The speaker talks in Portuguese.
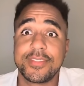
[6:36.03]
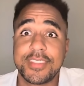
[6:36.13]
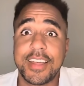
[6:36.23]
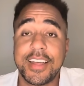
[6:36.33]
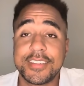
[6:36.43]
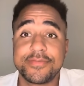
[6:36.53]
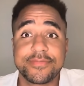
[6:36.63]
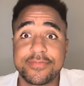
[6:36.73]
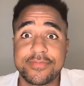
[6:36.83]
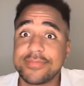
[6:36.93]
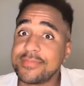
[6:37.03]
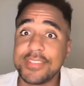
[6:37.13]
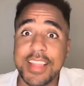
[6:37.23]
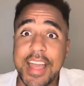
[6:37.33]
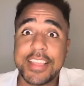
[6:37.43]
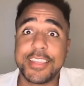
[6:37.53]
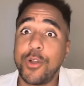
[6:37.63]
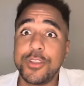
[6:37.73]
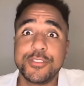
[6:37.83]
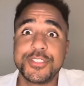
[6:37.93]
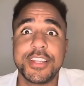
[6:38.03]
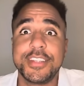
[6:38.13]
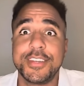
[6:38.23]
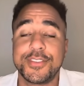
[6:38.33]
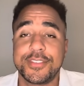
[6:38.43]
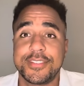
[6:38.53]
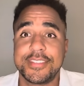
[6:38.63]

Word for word: Tá? Aqui é o Rio de Janeiro.